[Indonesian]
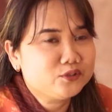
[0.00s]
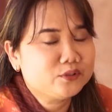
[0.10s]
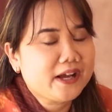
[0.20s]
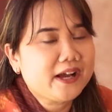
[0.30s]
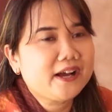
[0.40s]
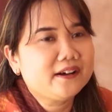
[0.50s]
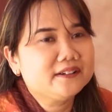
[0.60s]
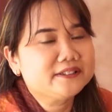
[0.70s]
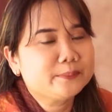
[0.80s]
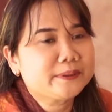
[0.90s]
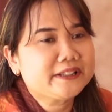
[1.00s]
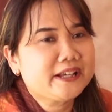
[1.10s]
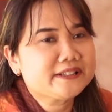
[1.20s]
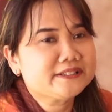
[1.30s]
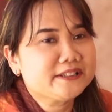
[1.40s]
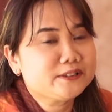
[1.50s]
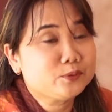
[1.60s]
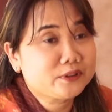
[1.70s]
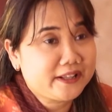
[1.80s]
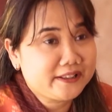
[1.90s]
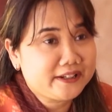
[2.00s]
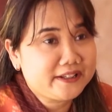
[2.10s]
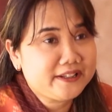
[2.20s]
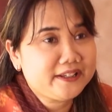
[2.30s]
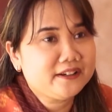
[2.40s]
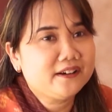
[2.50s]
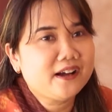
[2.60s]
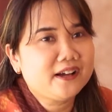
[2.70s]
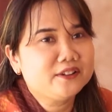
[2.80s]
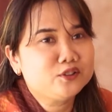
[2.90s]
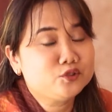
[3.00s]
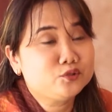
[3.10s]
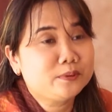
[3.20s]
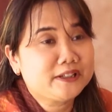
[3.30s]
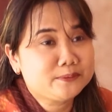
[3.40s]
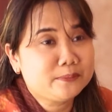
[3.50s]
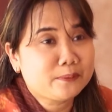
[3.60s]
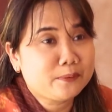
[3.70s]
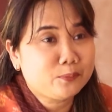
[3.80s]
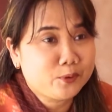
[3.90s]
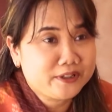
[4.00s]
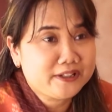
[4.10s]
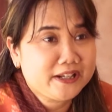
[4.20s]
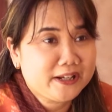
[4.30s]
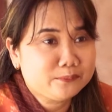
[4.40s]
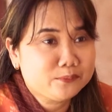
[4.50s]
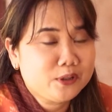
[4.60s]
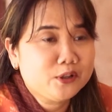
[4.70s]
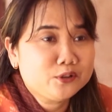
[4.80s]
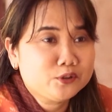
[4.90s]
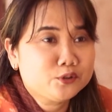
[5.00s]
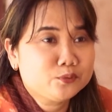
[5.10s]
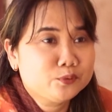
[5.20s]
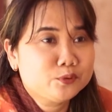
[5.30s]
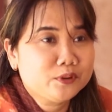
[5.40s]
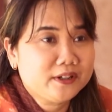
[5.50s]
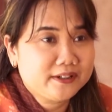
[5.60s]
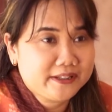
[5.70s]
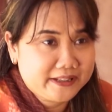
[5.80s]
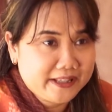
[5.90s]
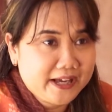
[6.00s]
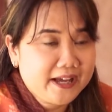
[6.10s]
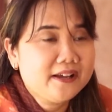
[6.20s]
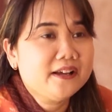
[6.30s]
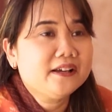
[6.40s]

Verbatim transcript: juga uh, seperti yang saya sebutkan tadi uh, ada 17 marma poin di dalam tubuh uh, kita